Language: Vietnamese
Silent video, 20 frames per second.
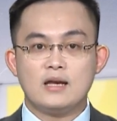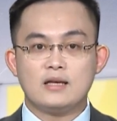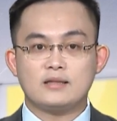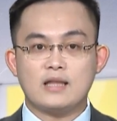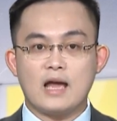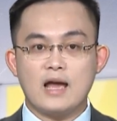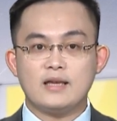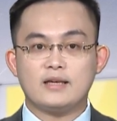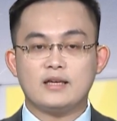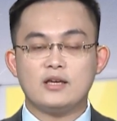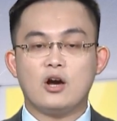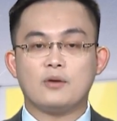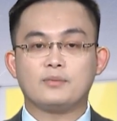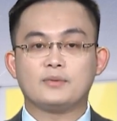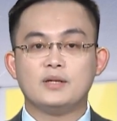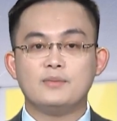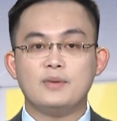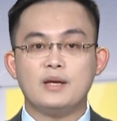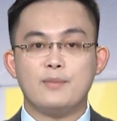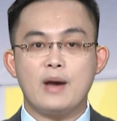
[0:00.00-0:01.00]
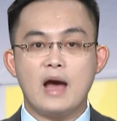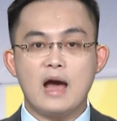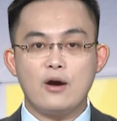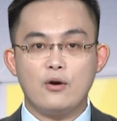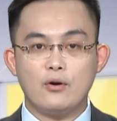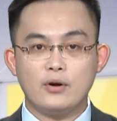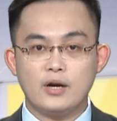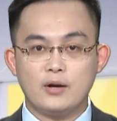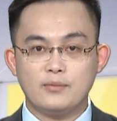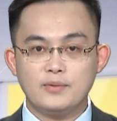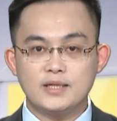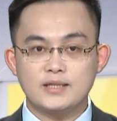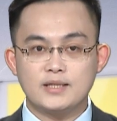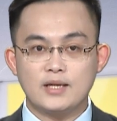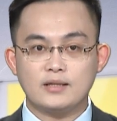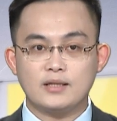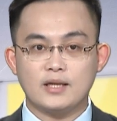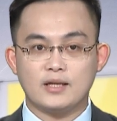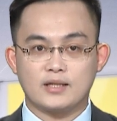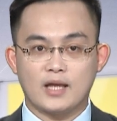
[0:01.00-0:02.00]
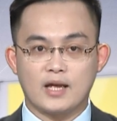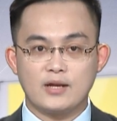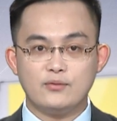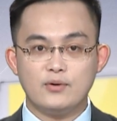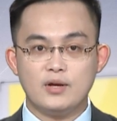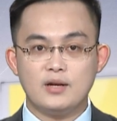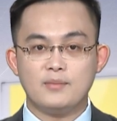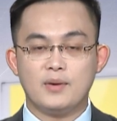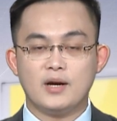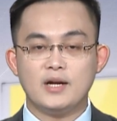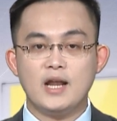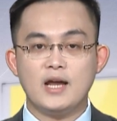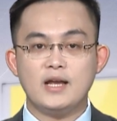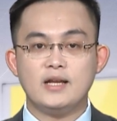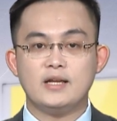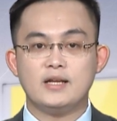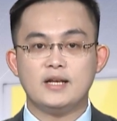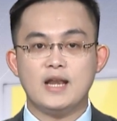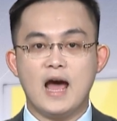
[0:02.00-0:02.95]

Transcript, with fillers: Tại kỳ họp thứ 13 Hội đồng Nhân dân tỉnh Thái Nguyên mới đây